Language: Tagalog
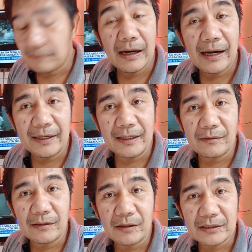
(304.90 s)

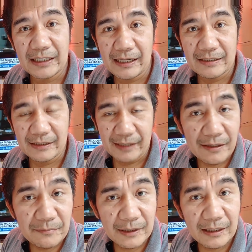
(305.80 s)
Maaring sira sa
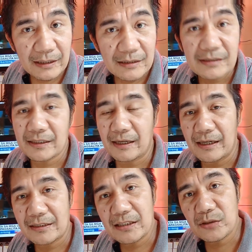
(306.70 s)
timer, sira
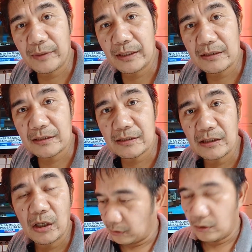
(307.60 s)
sa switch,
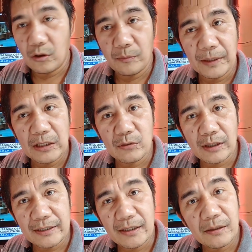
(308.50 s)
open
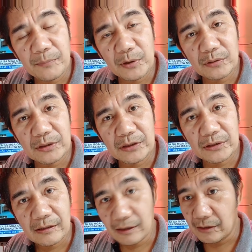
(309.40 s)
yung kanyang fuse,
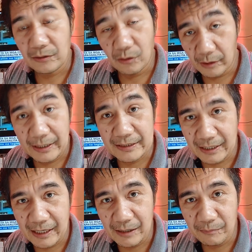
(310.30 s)
ganun, o kaya
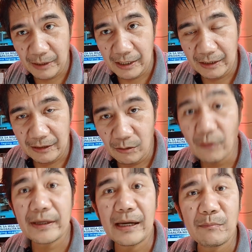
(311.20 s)
sira ang plug, o
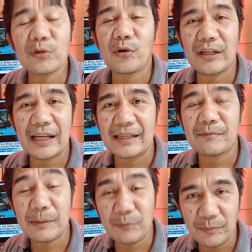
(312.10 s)
kaya motor na rin,
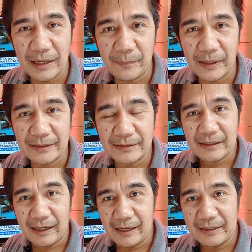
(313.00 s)
may problema.
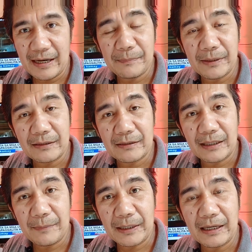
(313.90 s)
Kaya dapat,
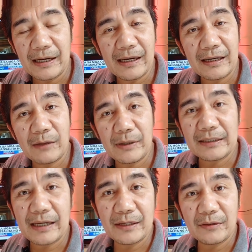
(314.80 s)
kapag gagawa
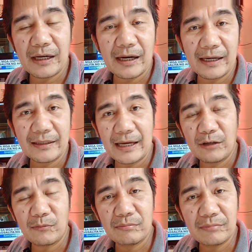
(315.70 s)
tayo ng kahit na
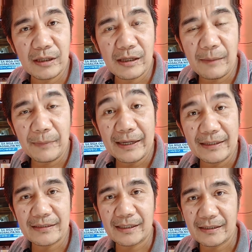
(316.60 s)
anong uh,
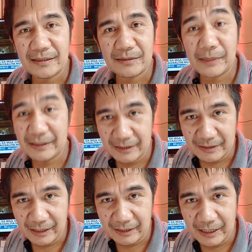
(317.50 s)
appliances, may
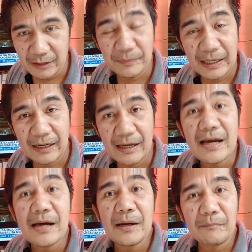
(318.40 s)
tester tayo para
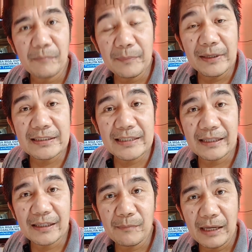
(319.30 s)
mabilis
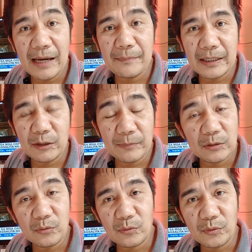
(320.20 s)
nating malaman o
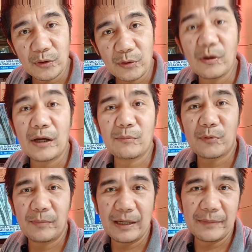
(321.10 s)
matukoy kung anong
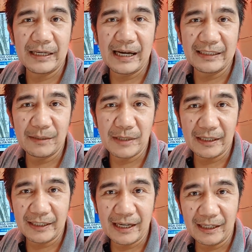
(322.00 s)
problema ng ating
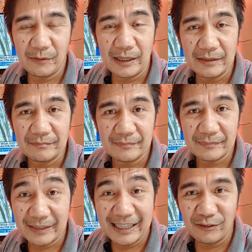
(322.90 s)
mga ginagawa.
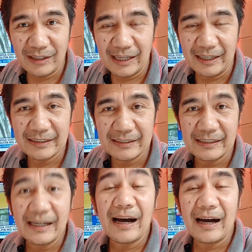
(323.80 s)
Ganun lang.
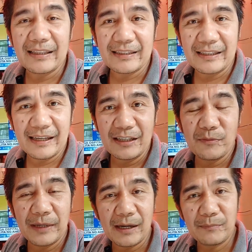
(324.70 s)
At tandaan
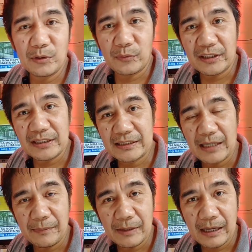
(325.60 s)
nyo mga ka-viewers,
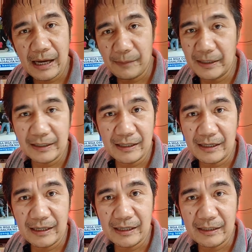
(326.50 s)
habang
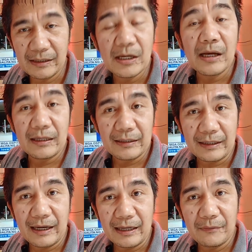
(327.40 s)
uh,
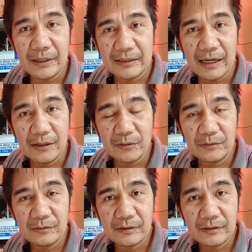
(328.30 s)
nagagawa
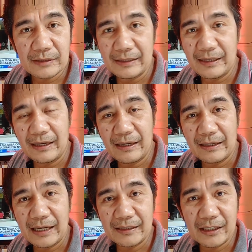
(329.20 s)
tayo, tandaan
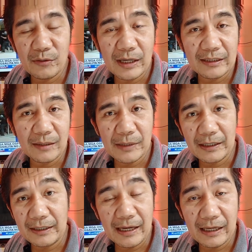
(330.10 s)
lang natin yung ating
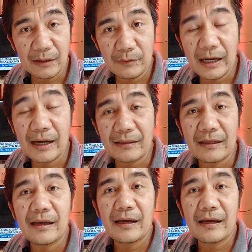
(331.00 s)
mga ginagawa at